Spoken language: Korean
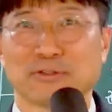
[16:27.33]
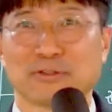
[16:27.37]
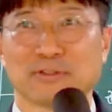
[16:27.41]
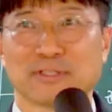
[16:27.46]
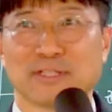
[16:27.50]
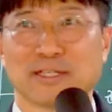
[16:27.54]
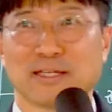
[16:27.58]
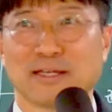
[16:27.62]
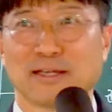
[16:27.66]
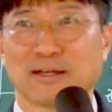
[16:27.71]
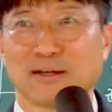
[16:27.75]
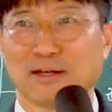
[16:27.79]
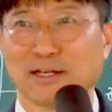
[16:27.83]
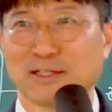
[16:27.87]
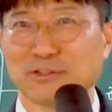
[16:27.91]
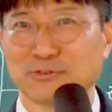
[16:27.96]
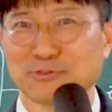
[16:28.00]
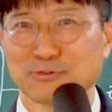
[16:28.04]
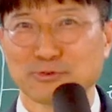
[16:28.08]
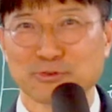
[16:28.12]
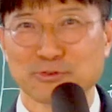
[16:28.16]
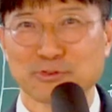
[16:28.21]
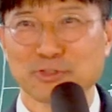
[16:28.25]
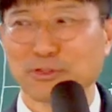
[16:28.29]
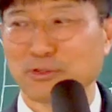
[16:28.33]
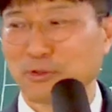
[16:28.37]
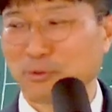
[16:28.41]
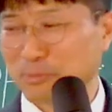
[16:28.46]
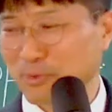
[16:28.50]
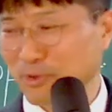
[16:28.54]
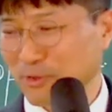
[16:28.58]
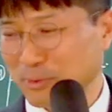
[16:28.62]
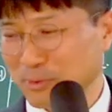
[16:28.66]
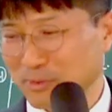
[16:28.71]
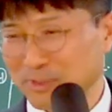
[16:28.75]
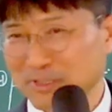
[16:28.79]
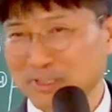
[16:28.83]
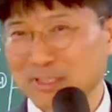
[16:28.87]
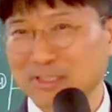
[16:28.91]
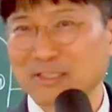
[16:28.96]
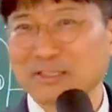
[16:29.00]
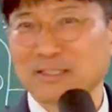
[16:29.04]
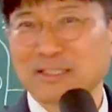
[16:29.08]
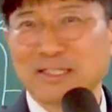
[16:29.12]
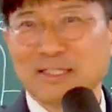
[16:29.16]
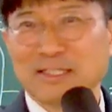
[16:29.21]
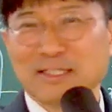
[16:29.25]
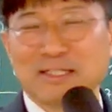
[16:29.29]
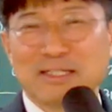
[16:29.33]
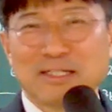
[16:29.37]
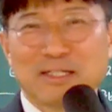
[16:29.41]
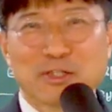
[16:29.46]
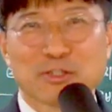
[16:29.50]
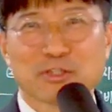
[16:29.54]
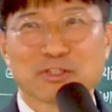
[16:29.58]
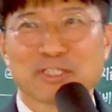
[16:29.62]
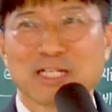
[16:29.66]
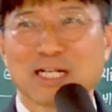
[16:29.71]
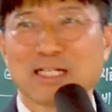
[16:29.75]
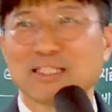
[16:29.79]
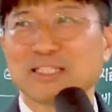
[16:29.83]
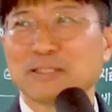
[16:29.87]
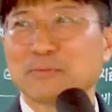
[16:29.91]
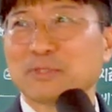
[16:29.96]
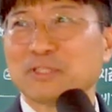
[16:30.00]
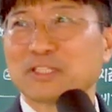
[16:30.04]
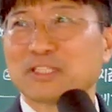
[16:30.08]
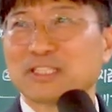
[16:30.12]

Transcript: 그게 아주 웃겨요. 뭐 그 딸들이 뭐